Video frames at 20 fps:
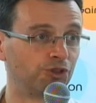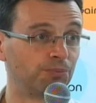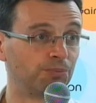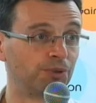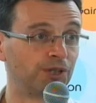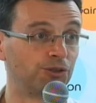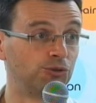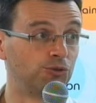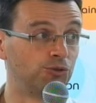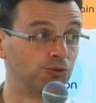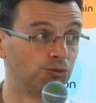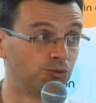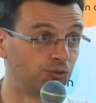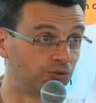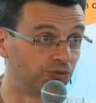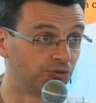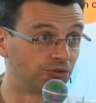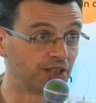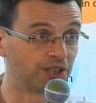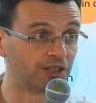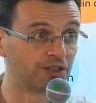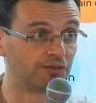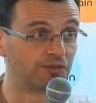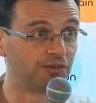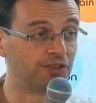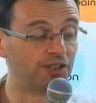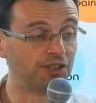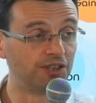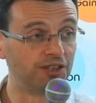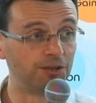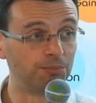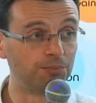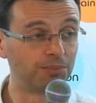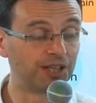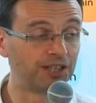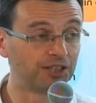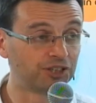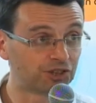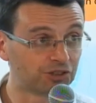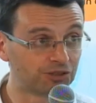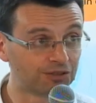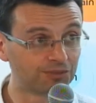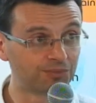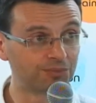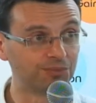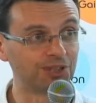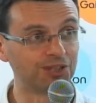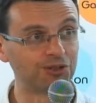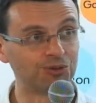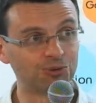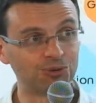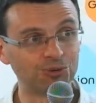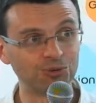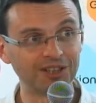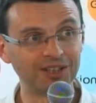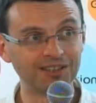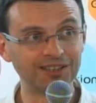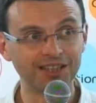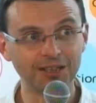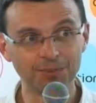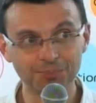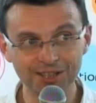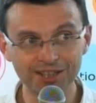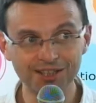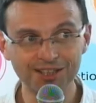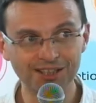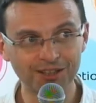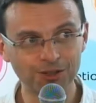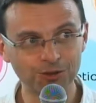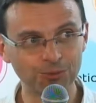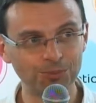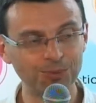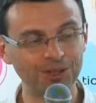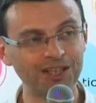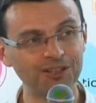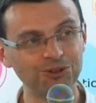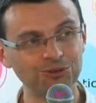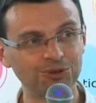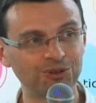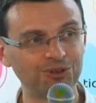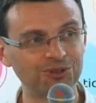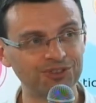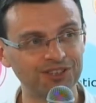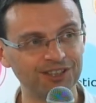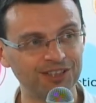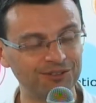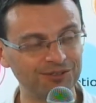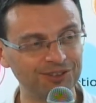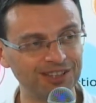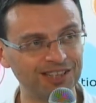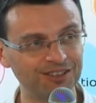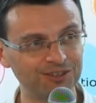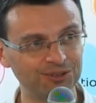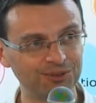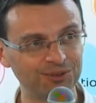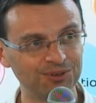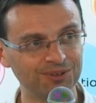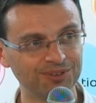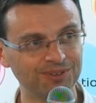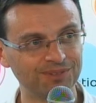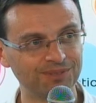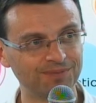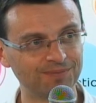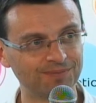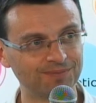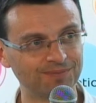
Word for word: pas de faire défiler des pages, mais qu'on l'interpelle quelque part durant sa navigation. Voilà,